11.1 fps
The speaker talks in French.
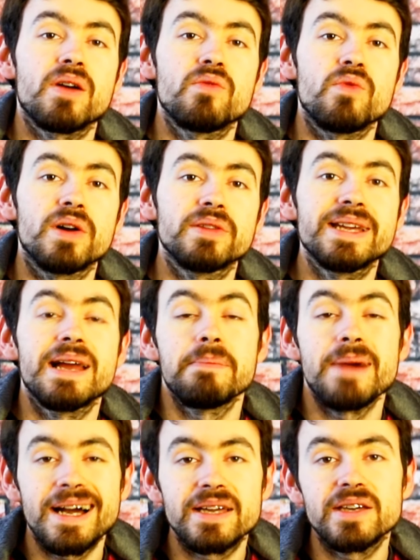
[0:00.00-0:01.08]
où en est la
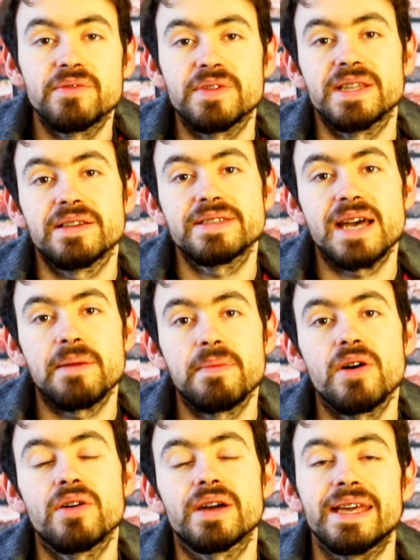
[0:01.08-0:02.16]
marque
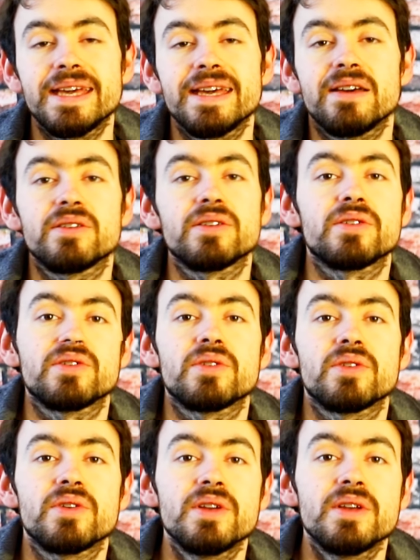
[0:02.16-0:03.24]
financièrement et,
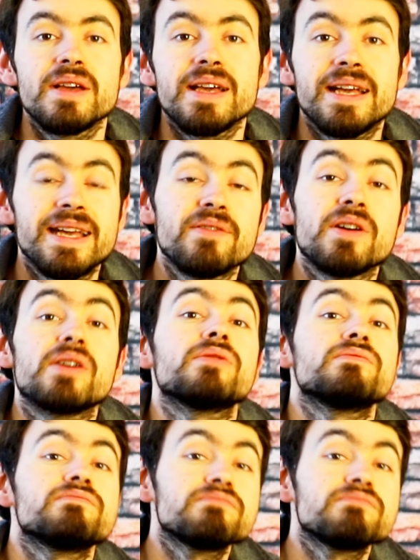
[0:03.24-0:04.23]
euh, et euh,